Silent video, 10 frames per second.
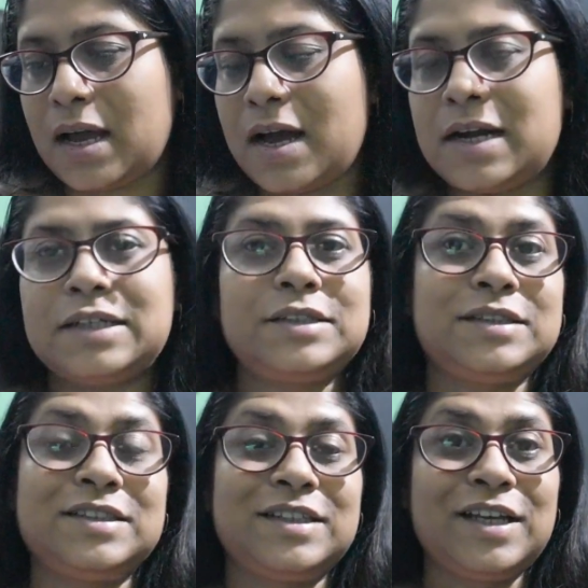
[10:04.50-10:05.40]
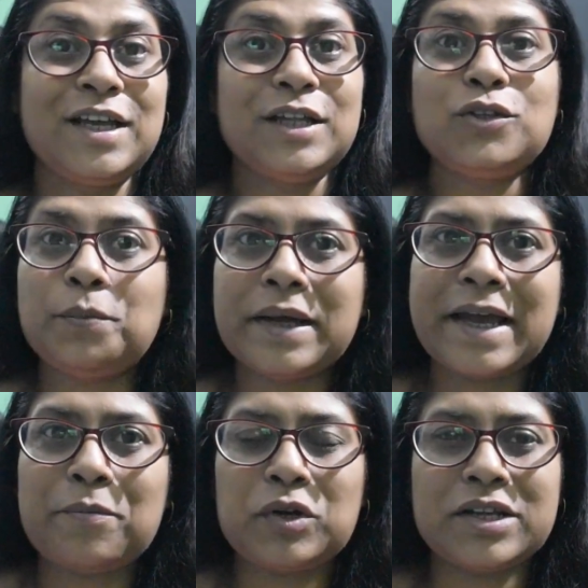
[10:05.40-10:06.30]
আর তোমরা
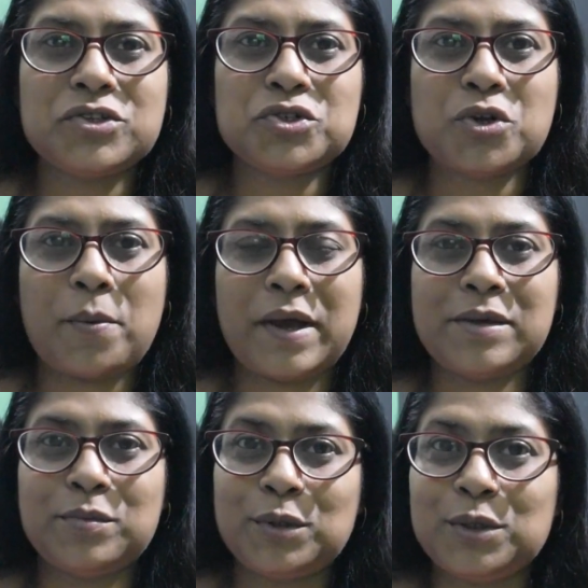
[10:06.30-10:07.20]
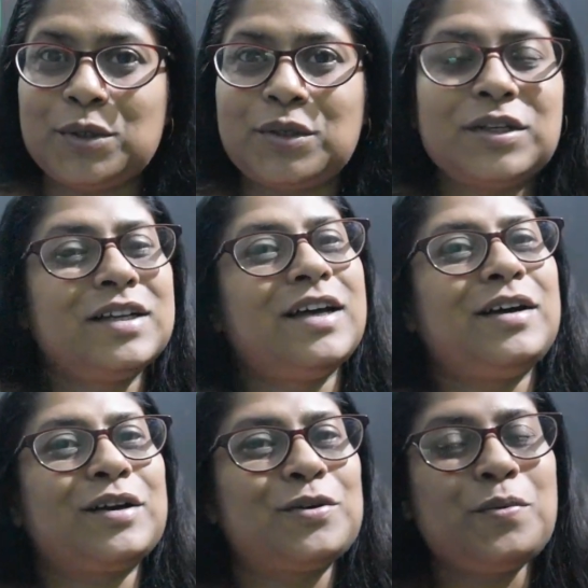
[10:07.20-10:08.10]
কেমন আছো সবাই বলো
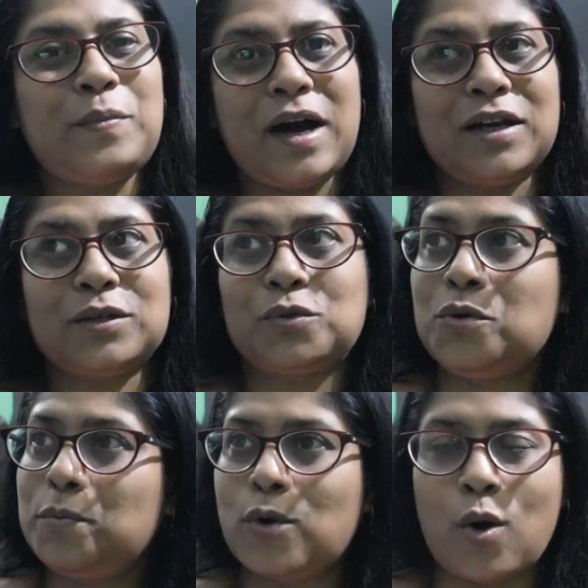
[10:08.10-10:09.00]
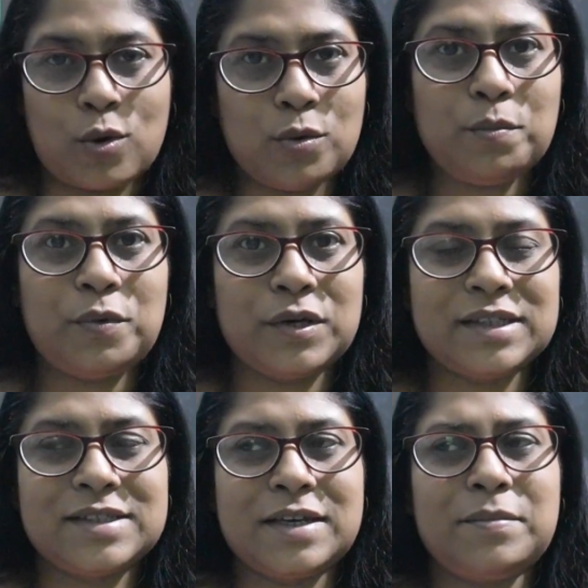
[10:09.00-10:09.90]
খুব ভালো খুব গরম
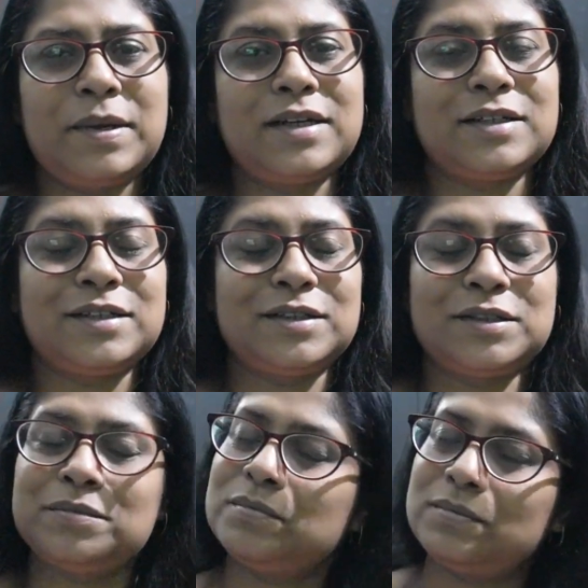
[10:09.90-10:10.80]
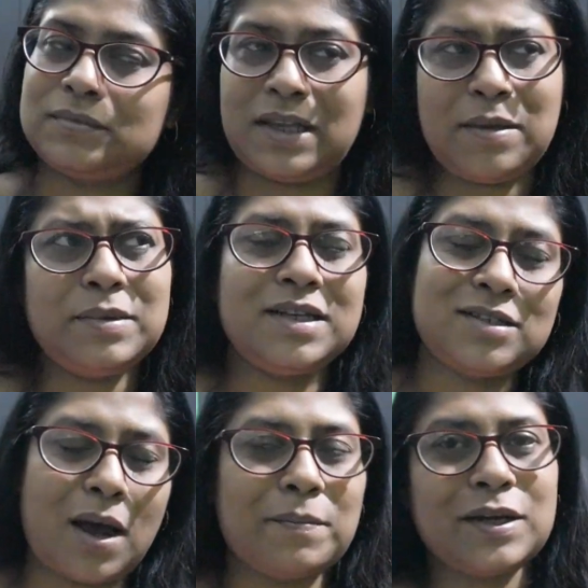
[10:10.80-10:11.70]
পড়েছে বাট এমনি
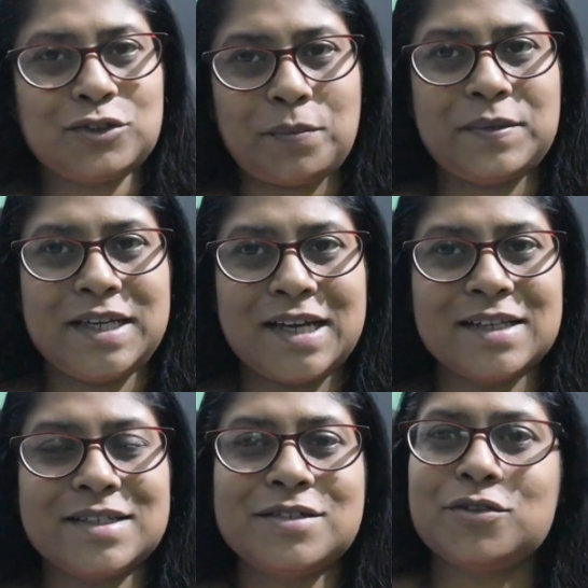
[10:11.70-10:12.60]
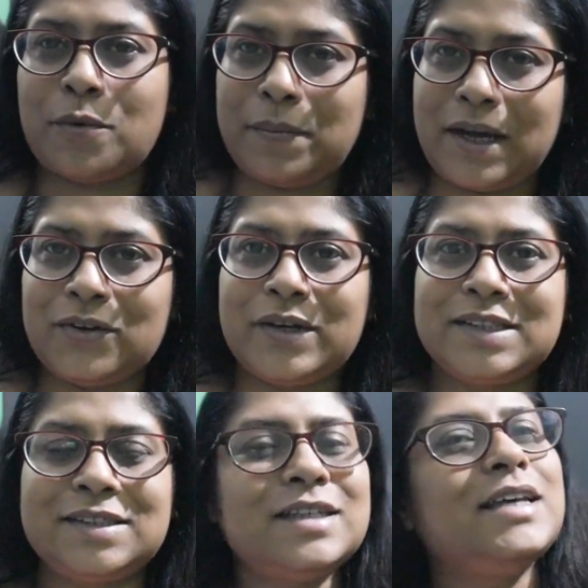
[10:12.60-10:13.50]
আমরা সব ঠিক আছি সব ভালো
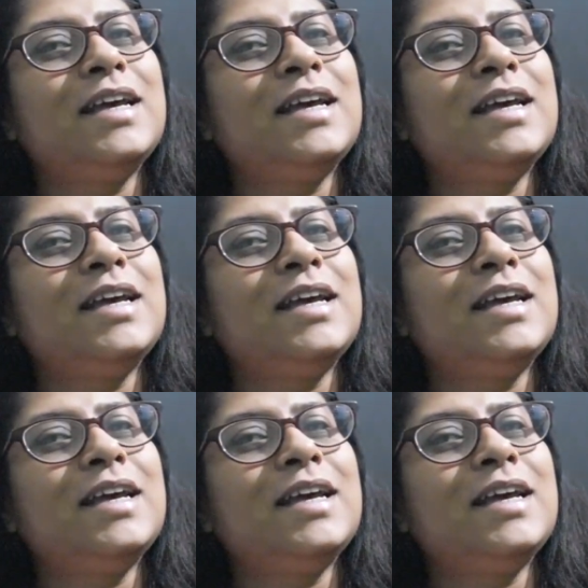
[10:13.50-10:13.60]
আছি